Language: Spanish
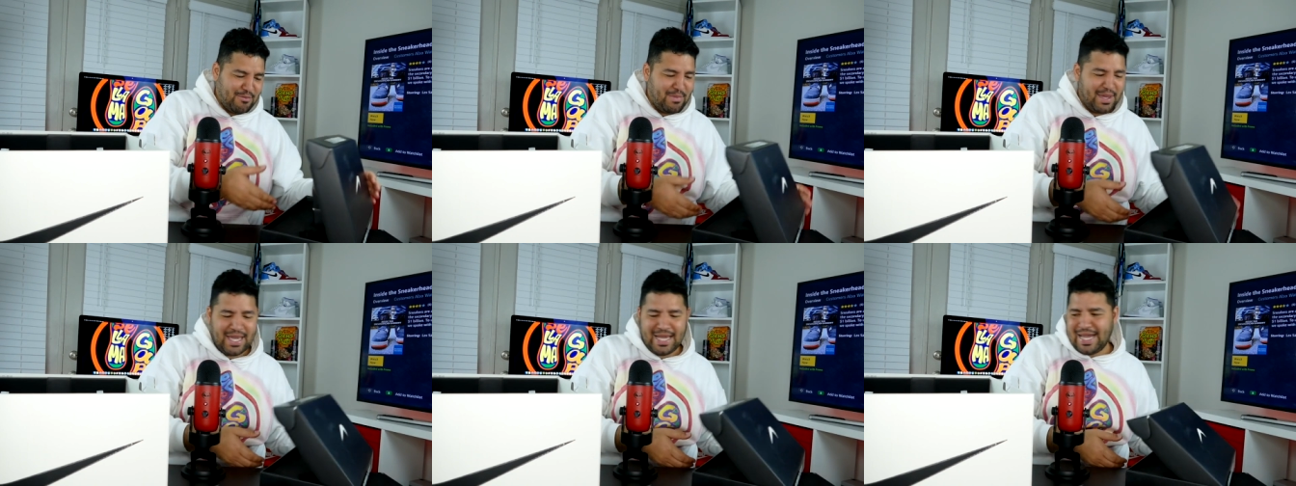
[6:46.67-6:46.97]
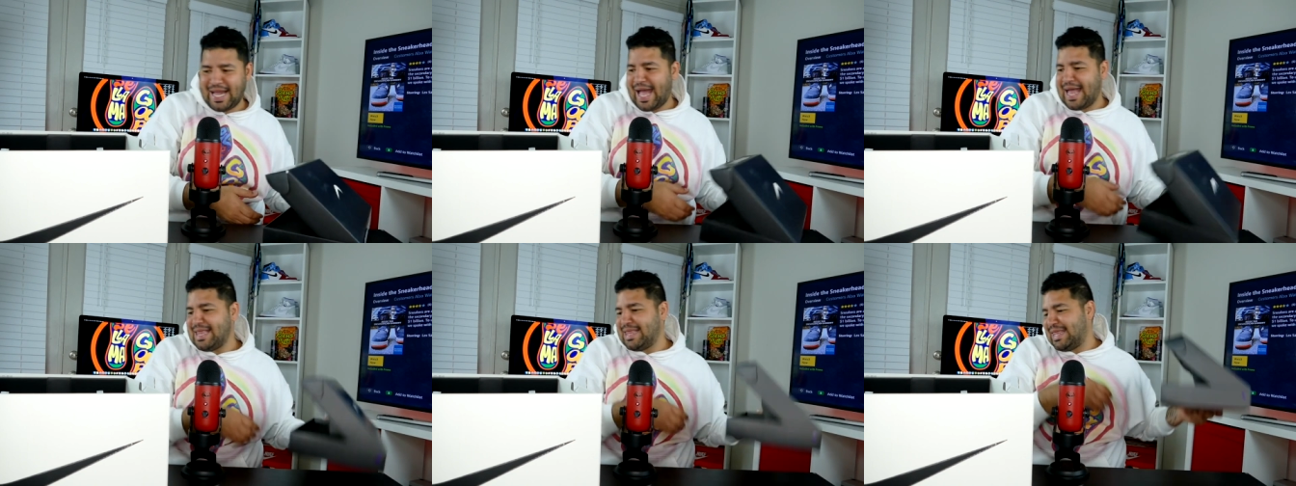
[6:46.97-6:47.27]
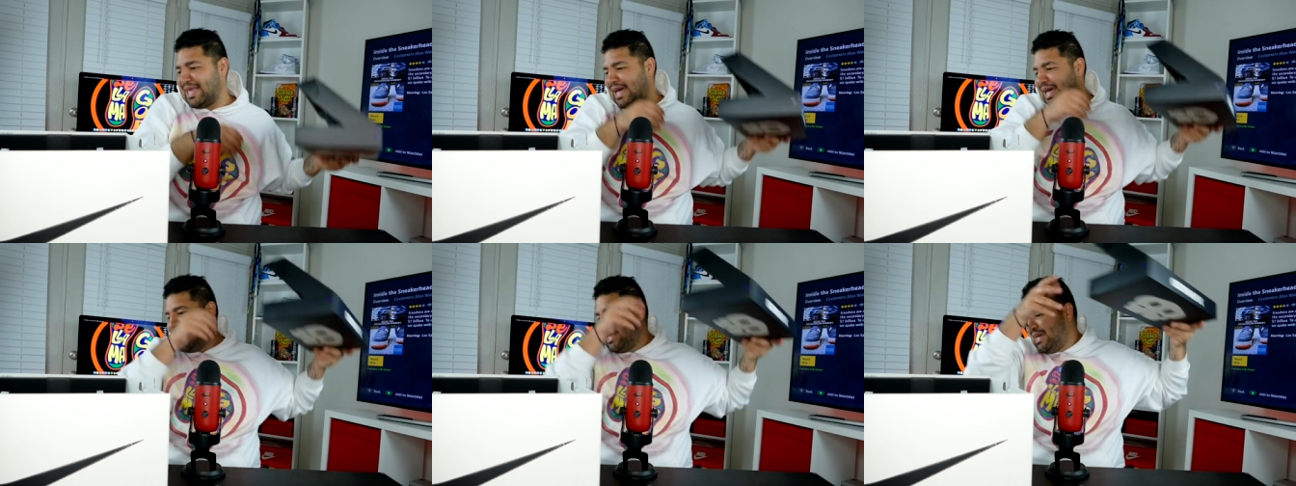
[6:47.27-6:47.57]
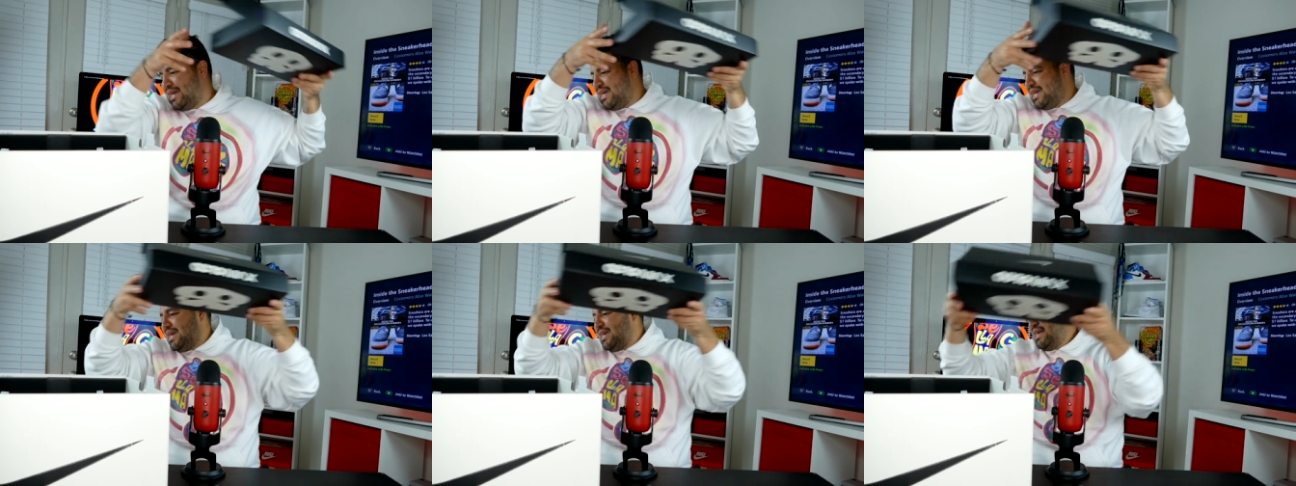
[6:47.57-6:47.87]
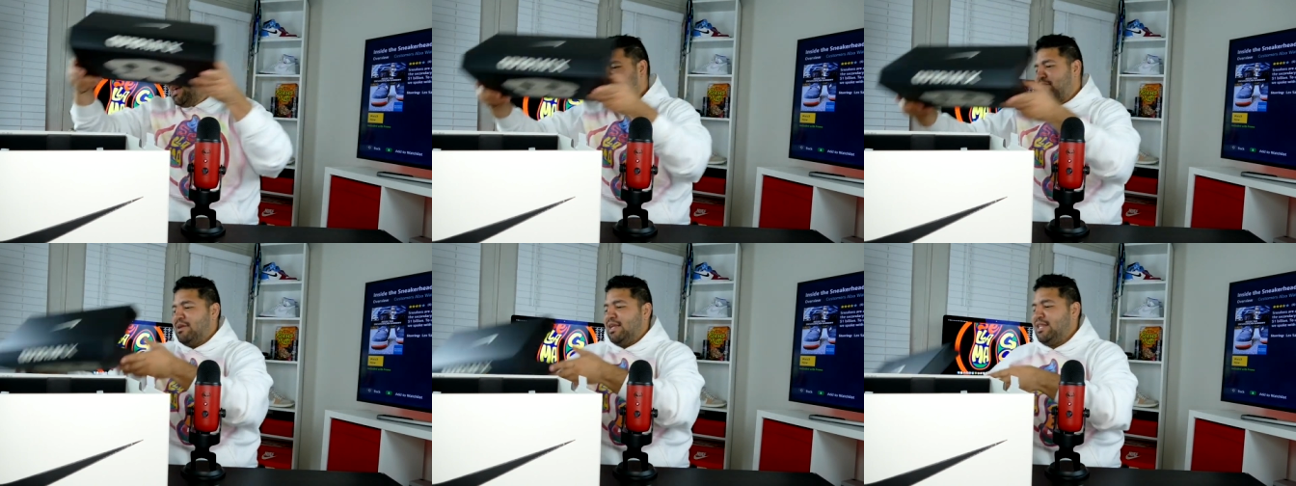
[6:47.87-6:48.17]
Me encanta.
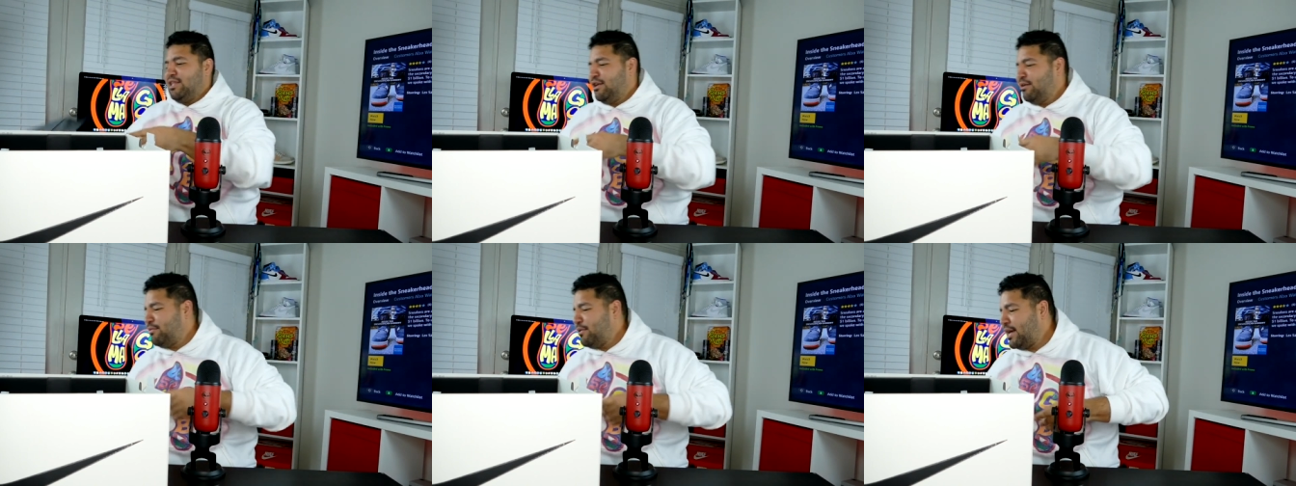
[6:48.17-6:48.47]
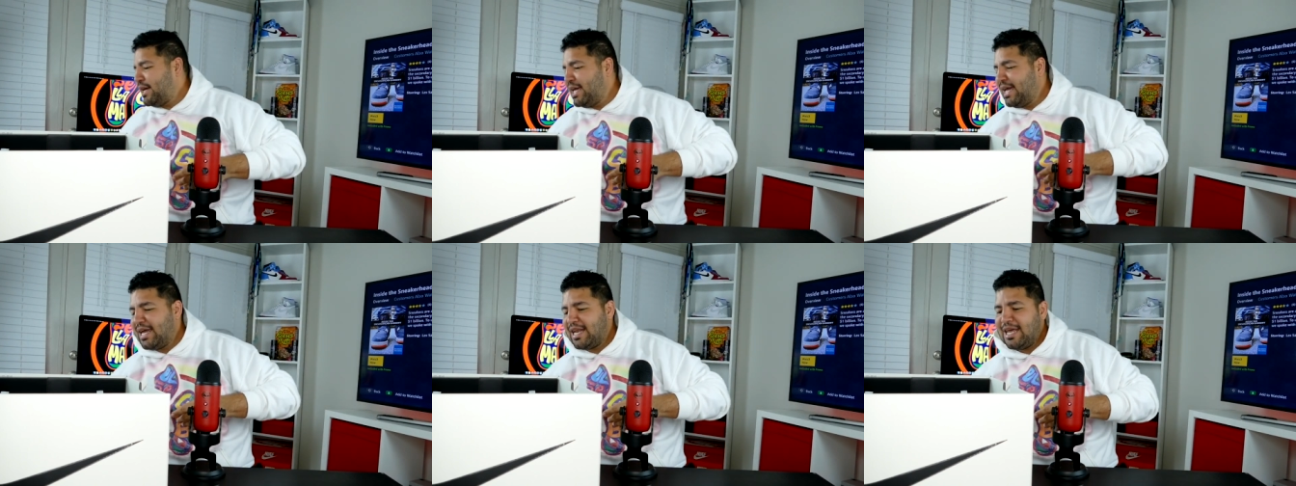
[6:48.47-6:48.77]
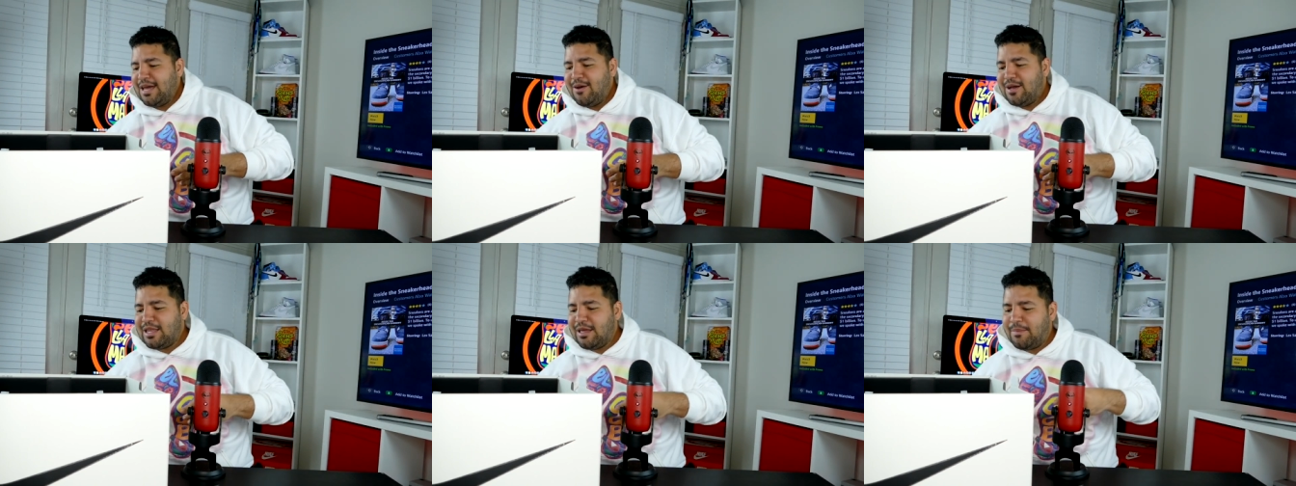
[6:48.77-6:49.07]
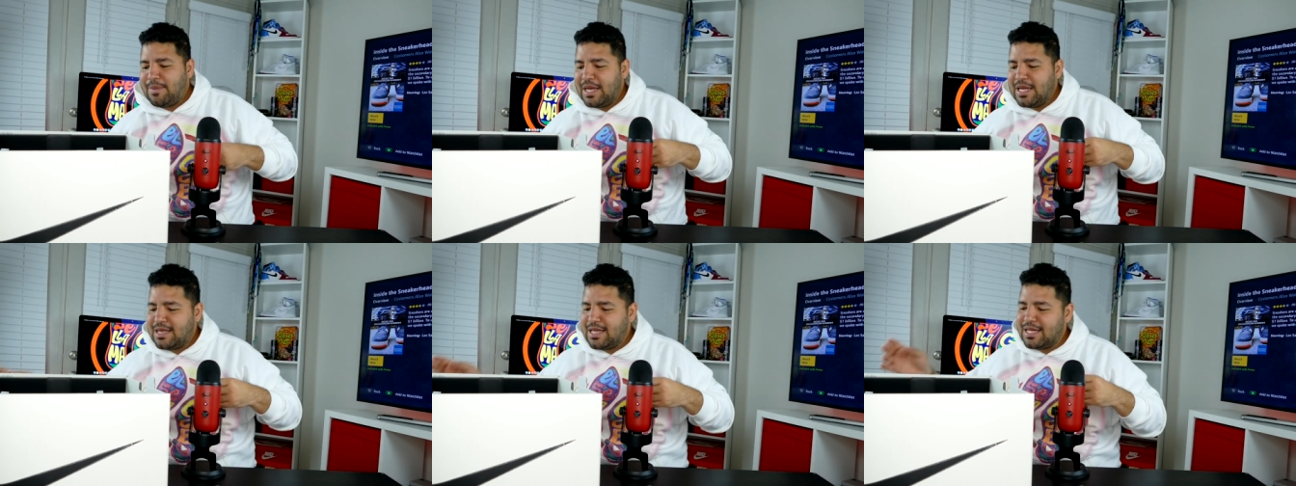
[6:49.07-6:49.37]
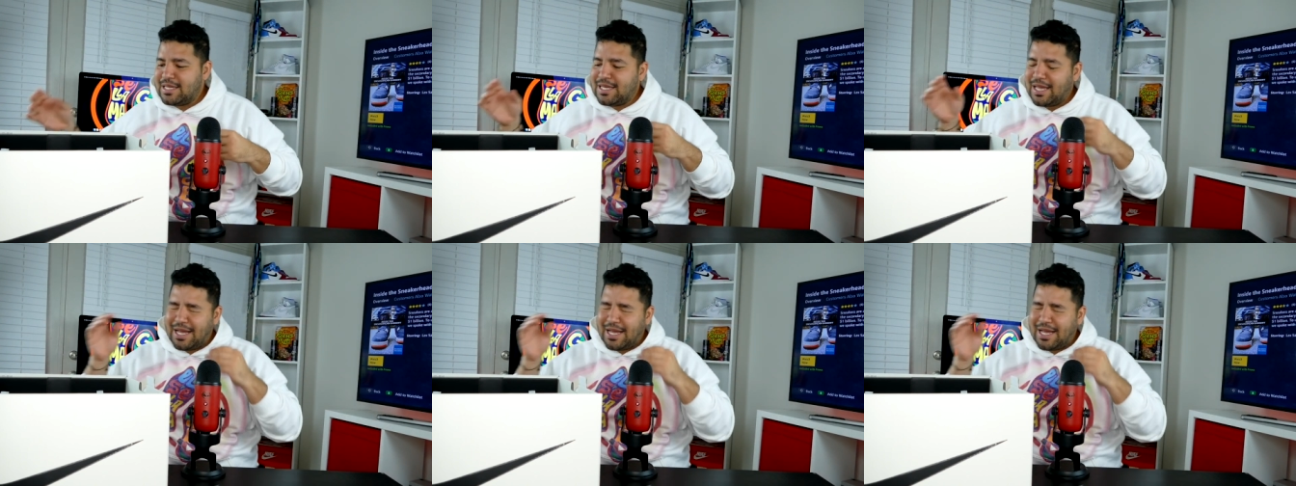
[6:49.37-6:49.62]
Me la tiro por aquí que me la pendiente de esa